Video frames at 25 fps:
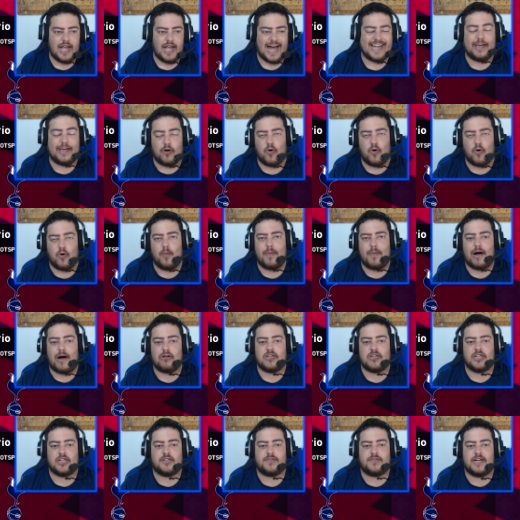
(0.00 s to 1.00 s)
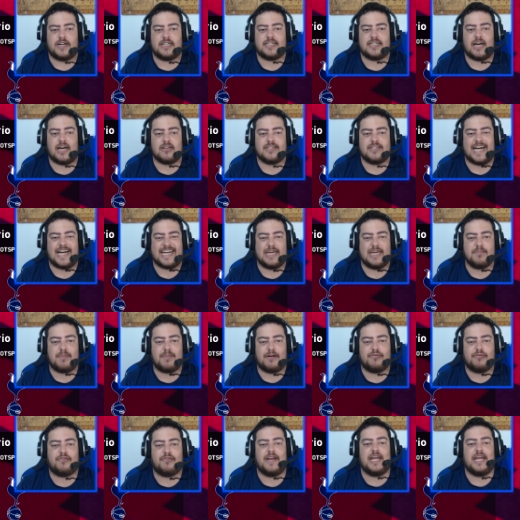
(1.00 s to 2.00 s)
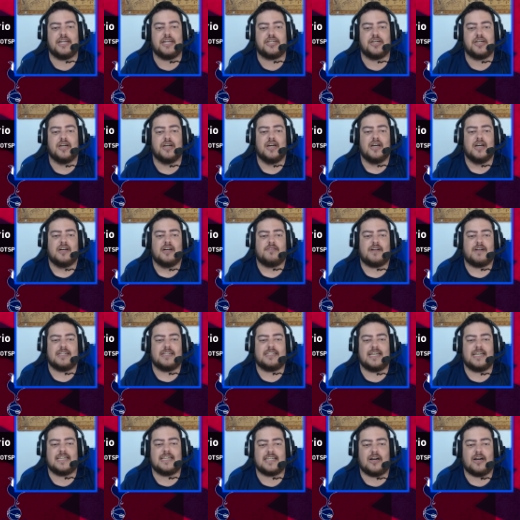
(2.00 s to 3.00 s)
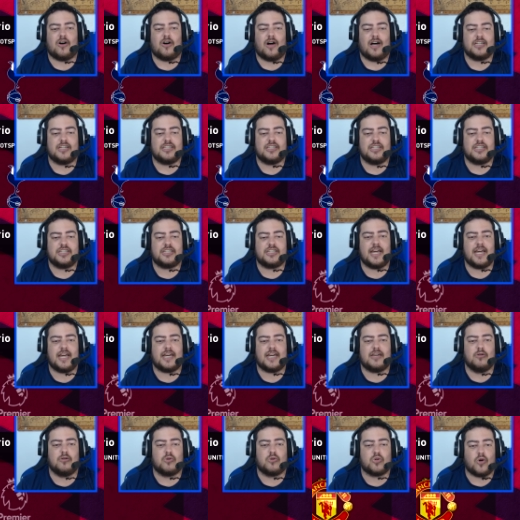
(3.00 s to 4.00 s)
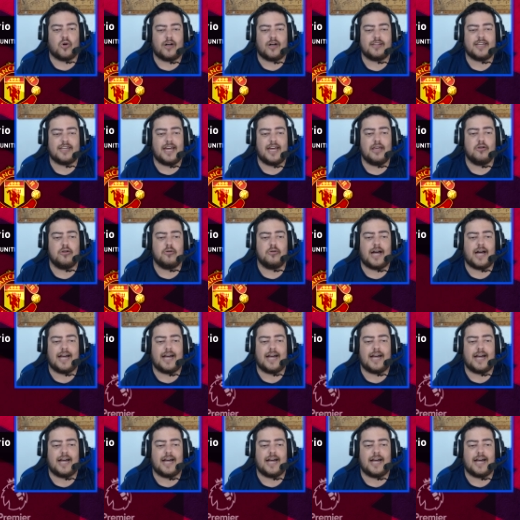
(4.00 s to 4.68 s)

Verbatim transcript: a derrubar os adversários daqui pra frente fazer... Ó, a gente tem aqui o Tottenham e o